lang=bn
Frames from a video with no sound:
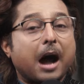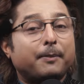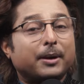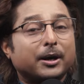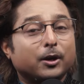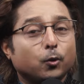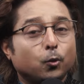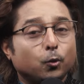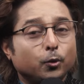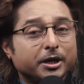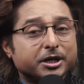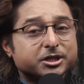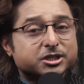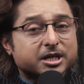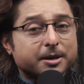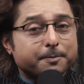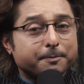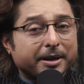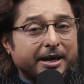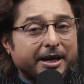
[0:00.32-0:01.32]
আবার
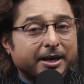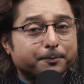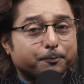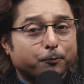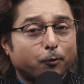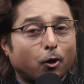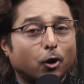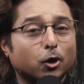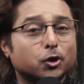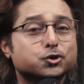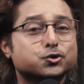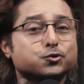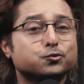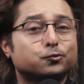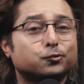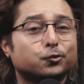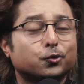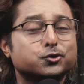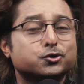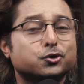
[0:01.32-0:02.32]
উনিশে মেয়ের পর
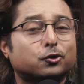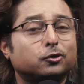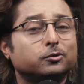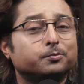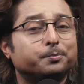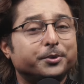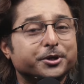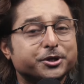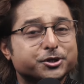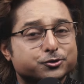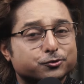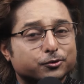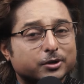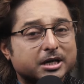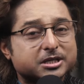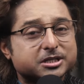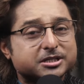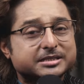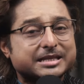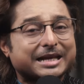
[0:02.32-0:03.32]
শুক্র যখন বৃষ
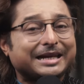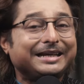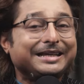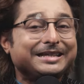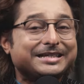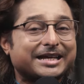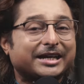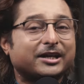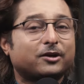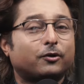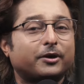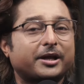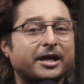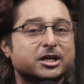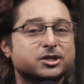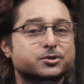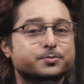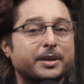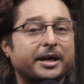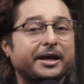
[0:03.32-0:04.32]
রাশিতে নিজের ঘরে
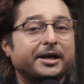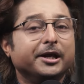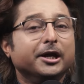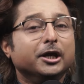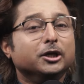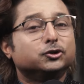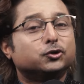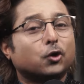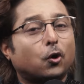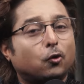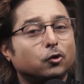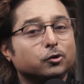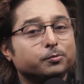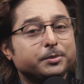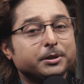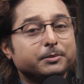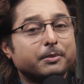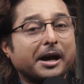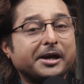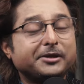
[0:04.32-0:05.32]
আসবে তখন
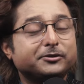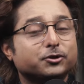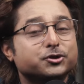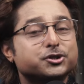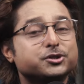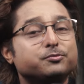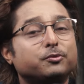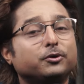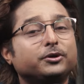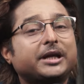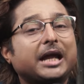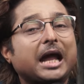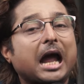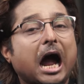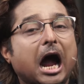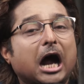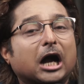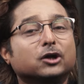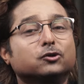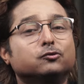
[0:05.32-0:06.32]
বিবাহিত জীবনকে
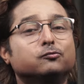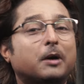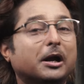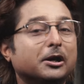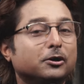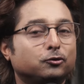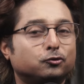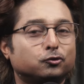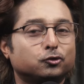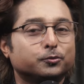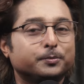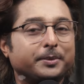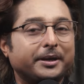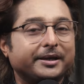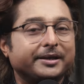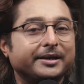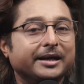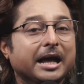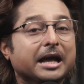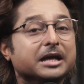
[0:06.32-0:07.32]
আরও ভালো করবে
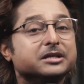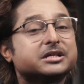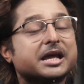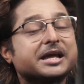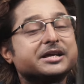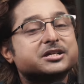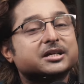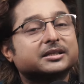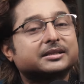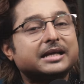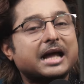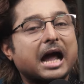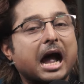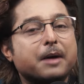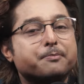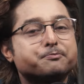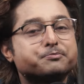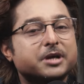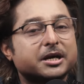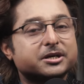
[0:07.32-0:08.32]
সেই সাথে
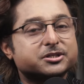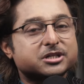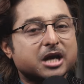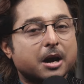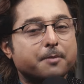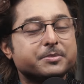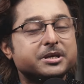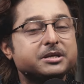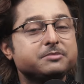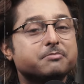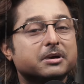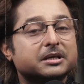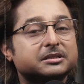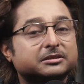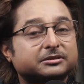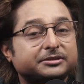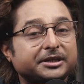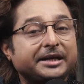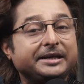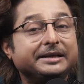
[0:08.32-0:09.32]
আপনার স্বামী বা
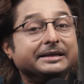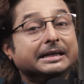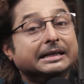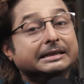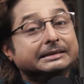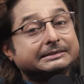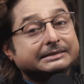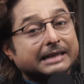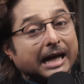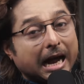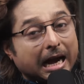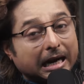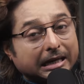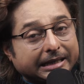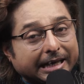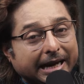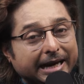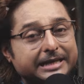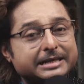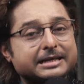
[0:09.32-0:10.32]
স্ত্রী তার
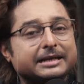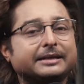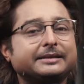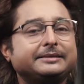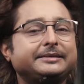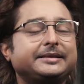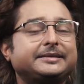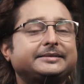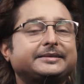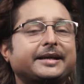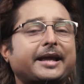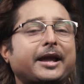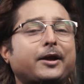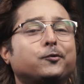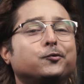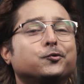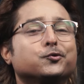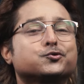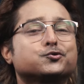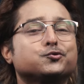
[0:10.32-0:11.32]
কেরিয়ারের দিক থেকে
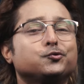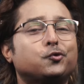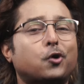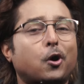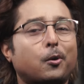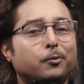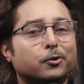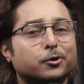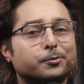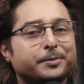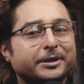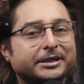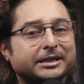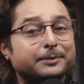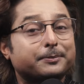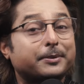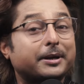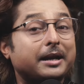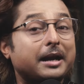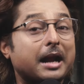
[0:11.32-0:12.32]
কোনো সুখবর পেতে
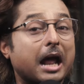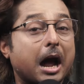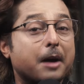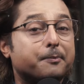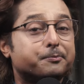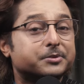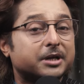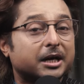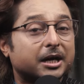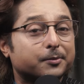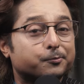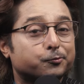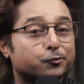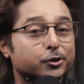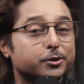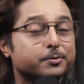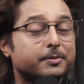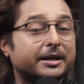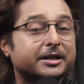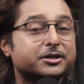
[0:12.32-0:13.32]
পারেন আপনারা
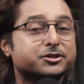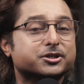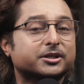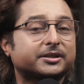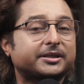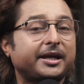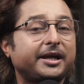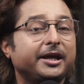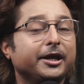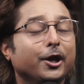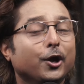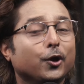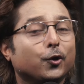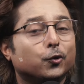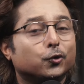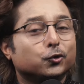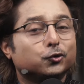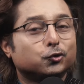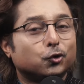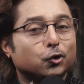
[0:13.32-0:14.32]
পরিবারের সাথে
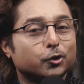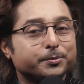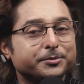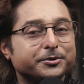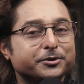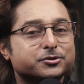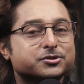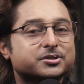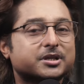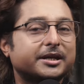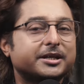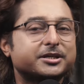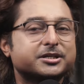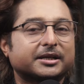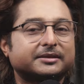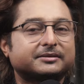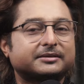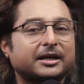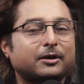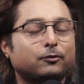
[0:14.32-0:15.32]
কোনো ধর্মীয় স্থানে
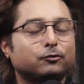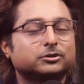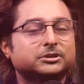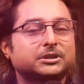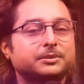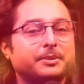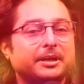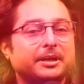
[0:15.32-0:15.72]
যাত্রা করতে